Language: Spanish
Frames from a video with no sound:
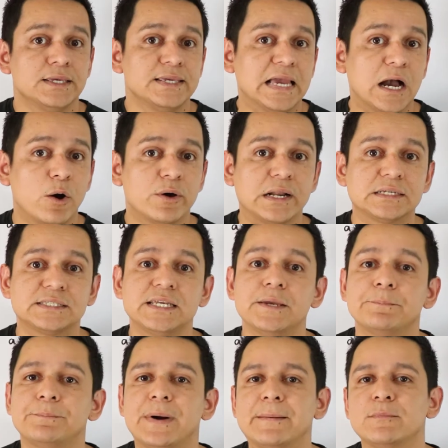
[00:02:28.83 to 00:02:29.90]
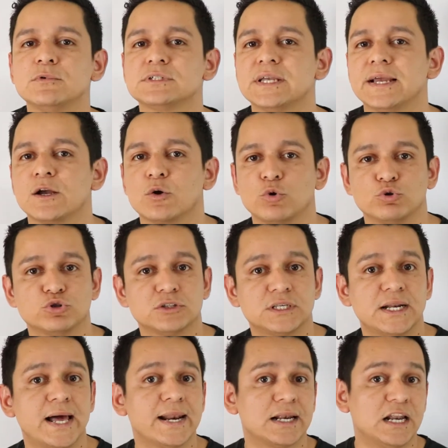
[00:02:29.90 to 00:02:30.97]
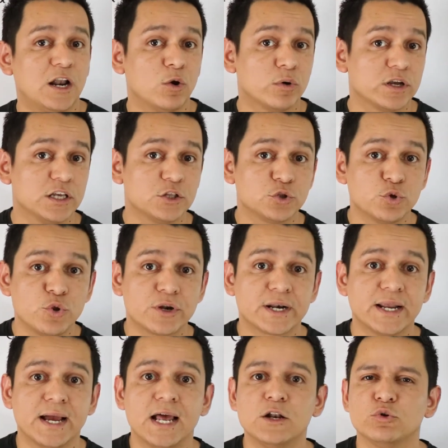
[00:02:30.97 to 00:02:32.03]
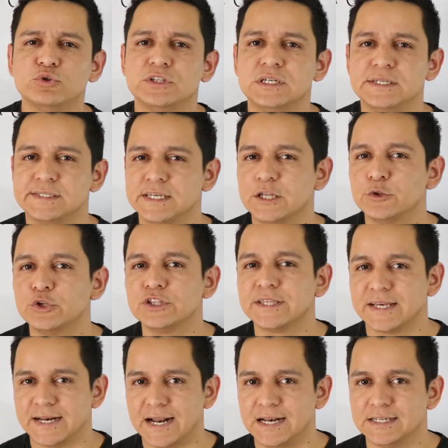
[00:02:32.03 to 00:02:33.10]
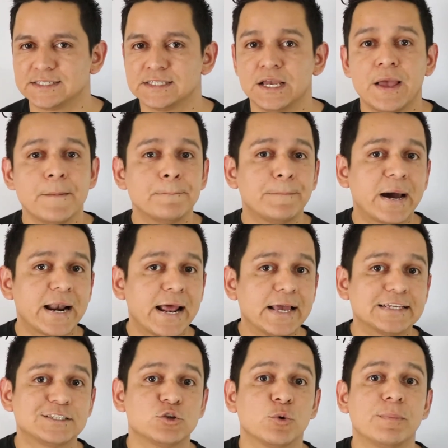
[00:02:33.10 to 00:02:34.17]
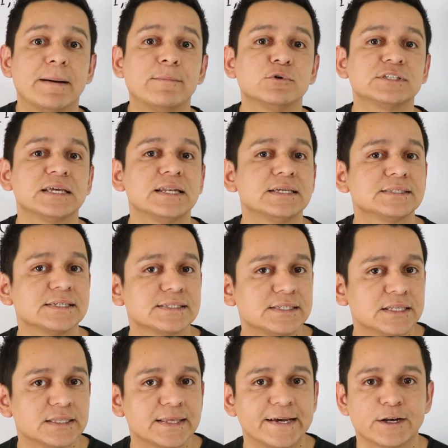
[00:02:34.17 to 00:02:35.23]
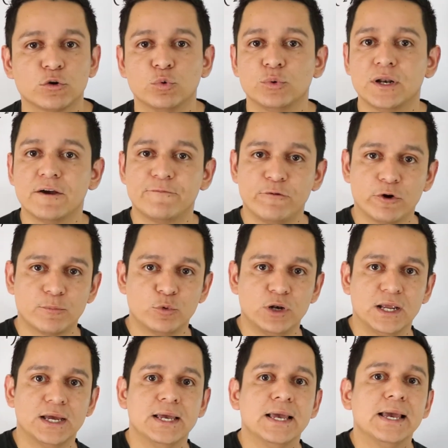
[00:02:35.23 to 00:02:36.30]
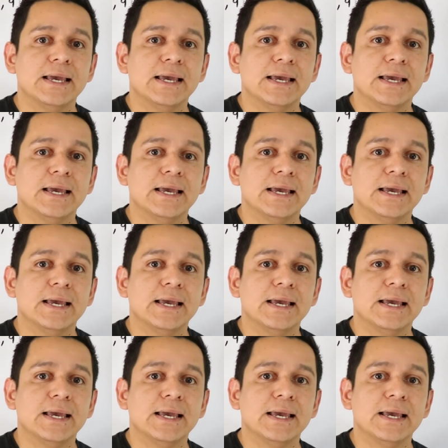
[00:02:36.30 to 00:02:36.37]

Y ahora sí, vamos a encontrar la longitud real utilizando integrales. Para esto vamos a necesitar una fórmula.